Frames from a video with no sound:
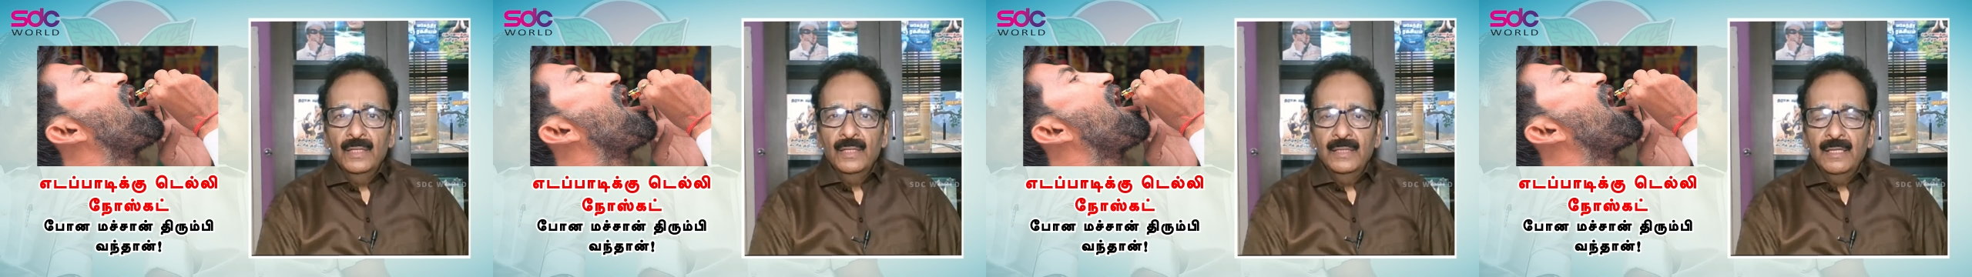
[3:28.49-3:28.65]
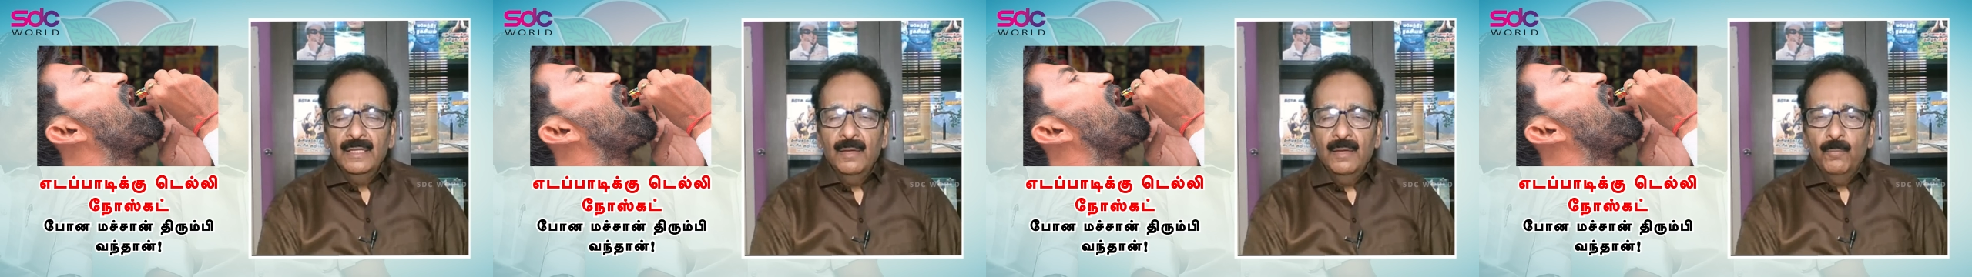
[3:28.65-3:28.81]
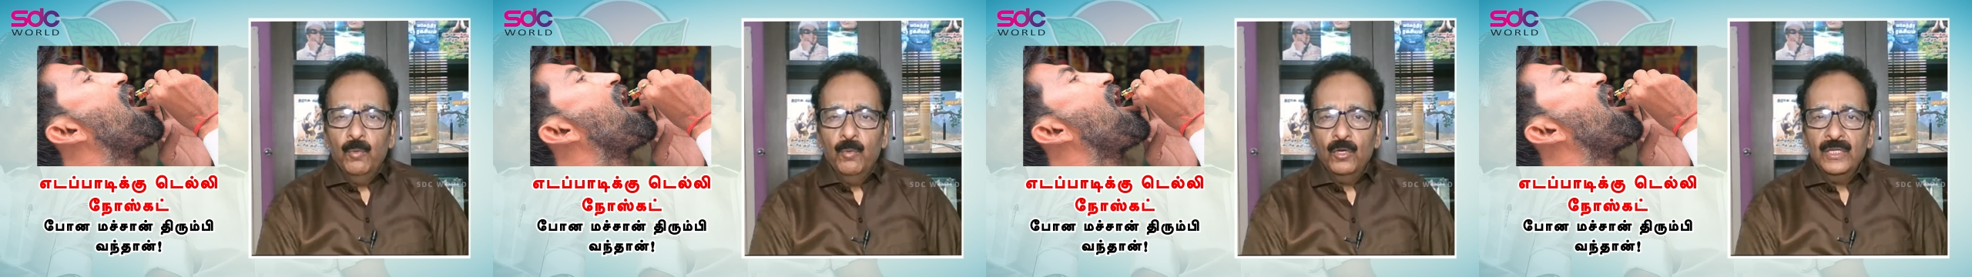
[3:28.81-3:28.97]

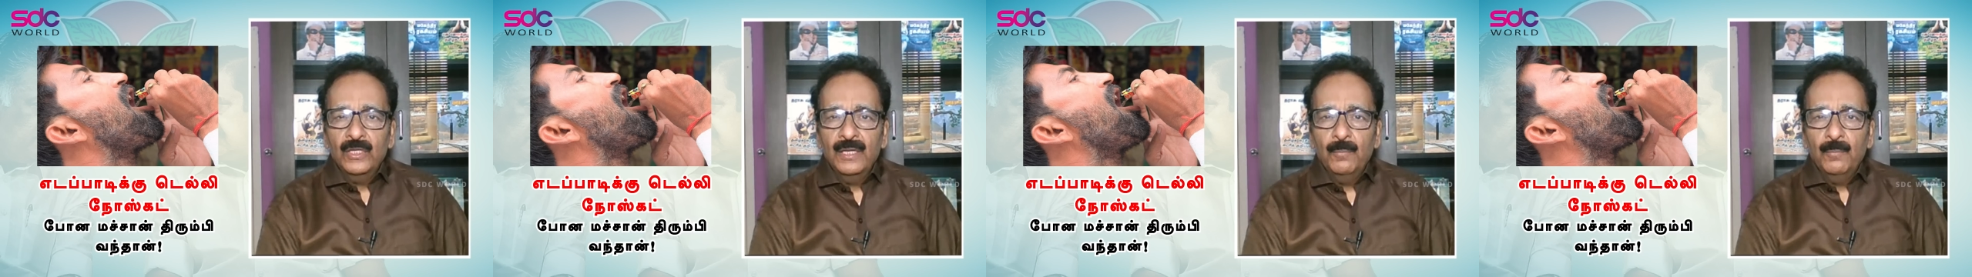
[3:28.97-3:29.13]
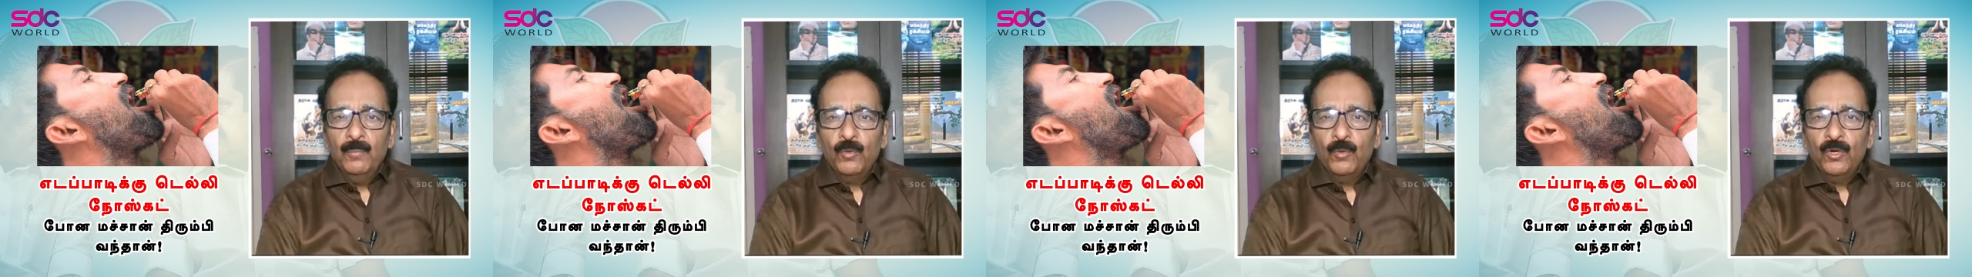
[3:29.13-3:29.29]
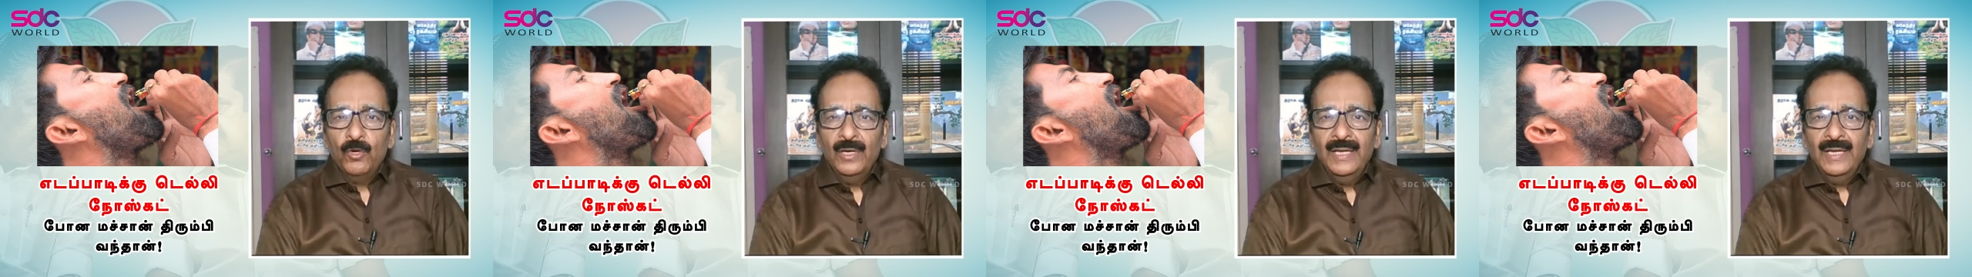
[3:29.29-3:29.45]
இந்த
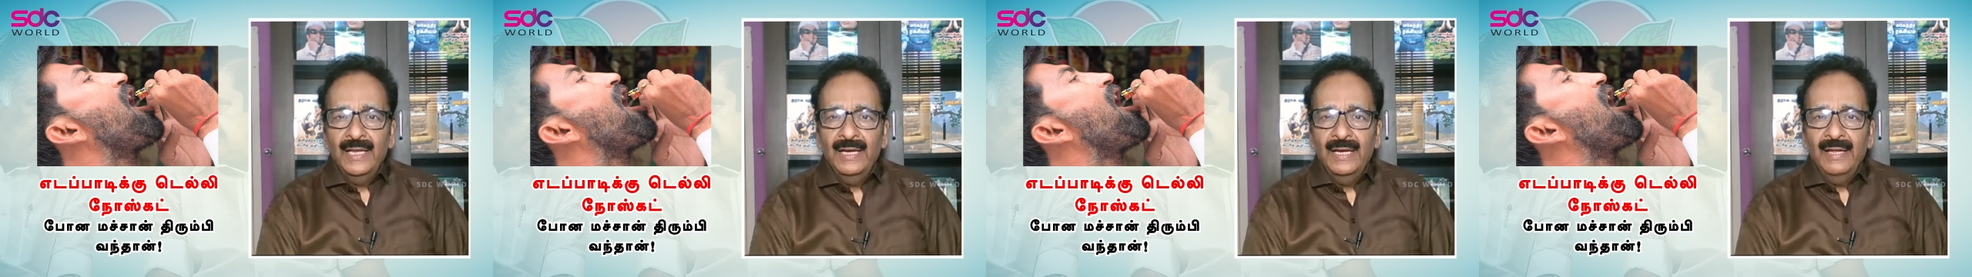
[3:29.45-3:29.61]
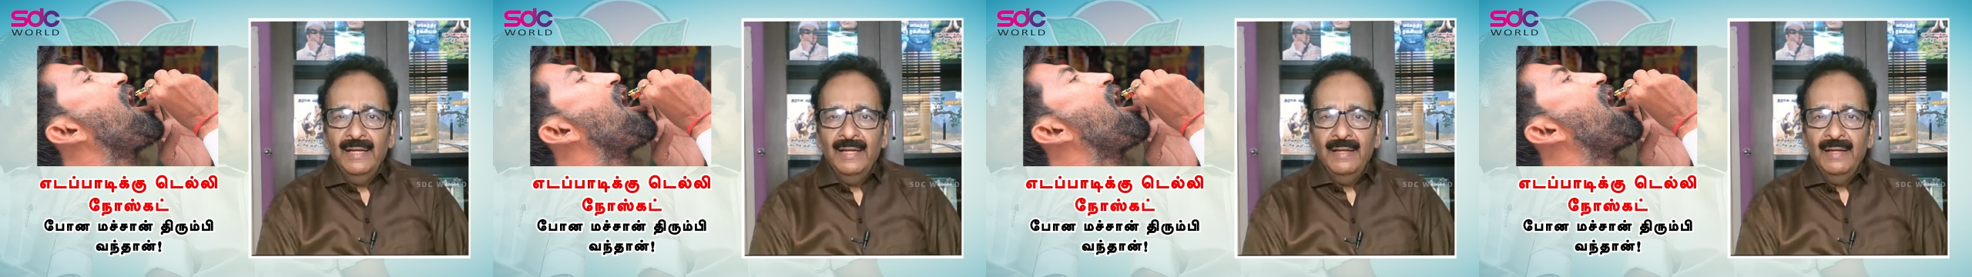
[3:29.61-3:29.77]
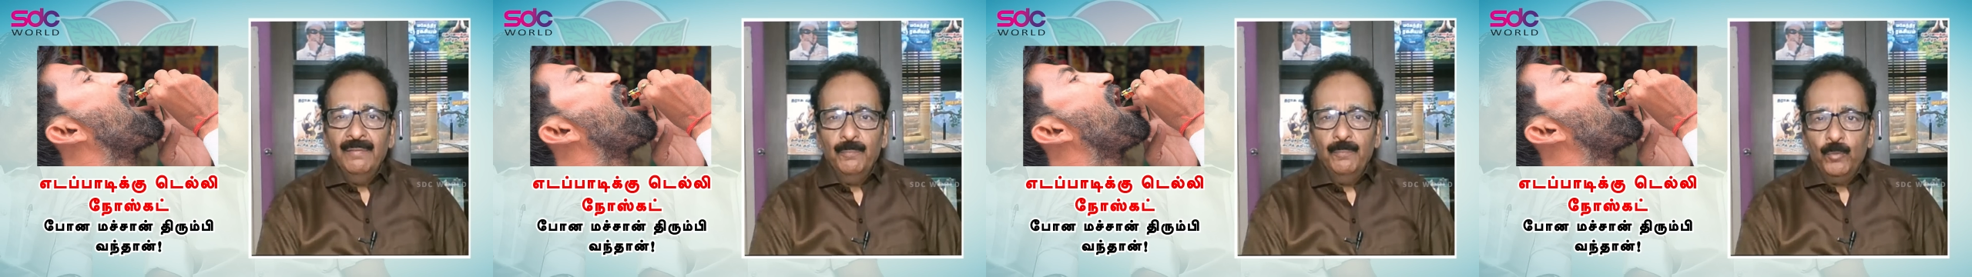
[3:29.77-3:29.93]
போதைப்
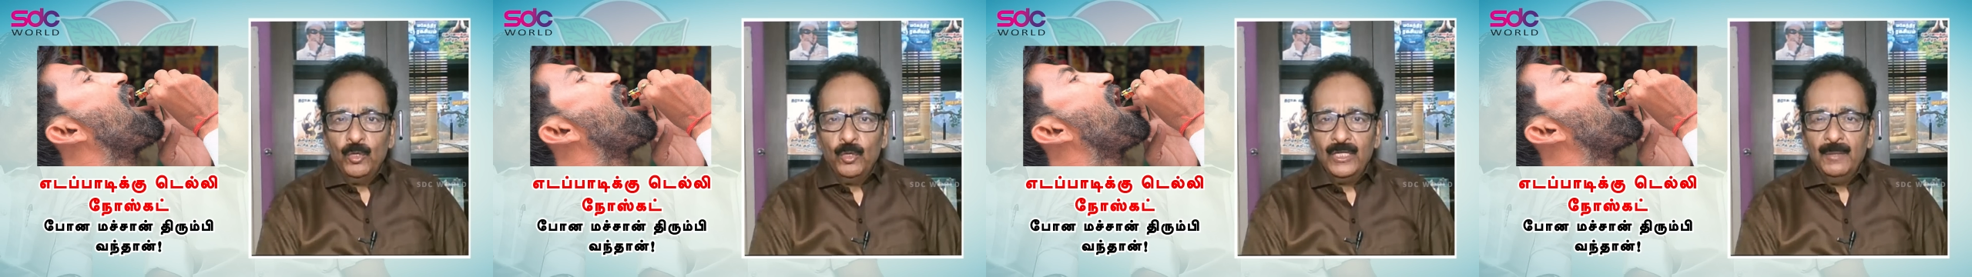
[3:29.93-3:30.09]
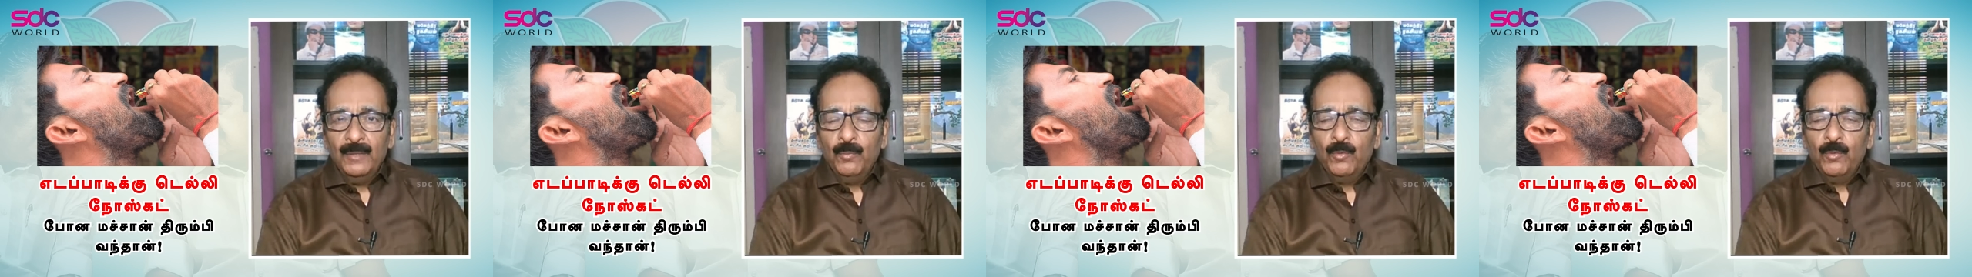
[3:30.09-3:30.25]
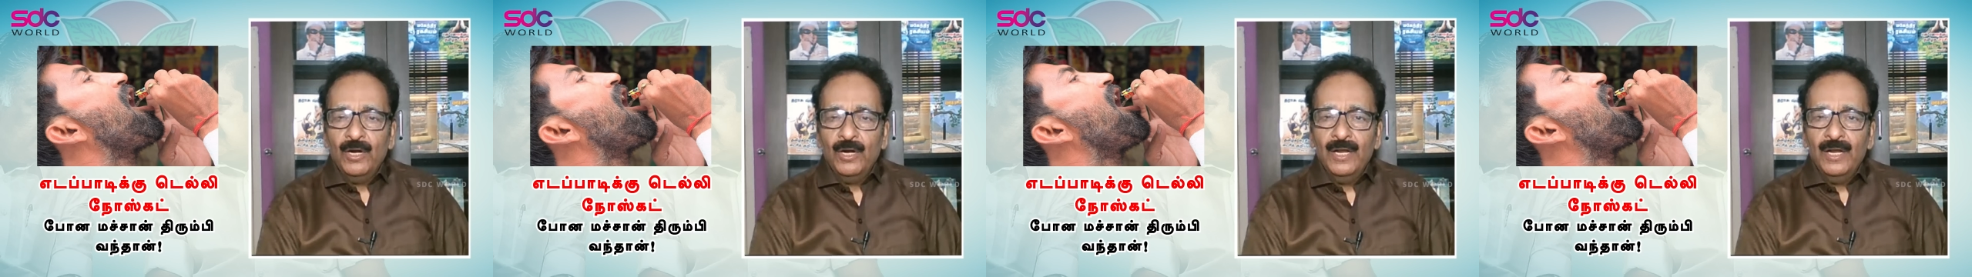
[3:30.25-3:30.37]
பொருளிலே போதைப்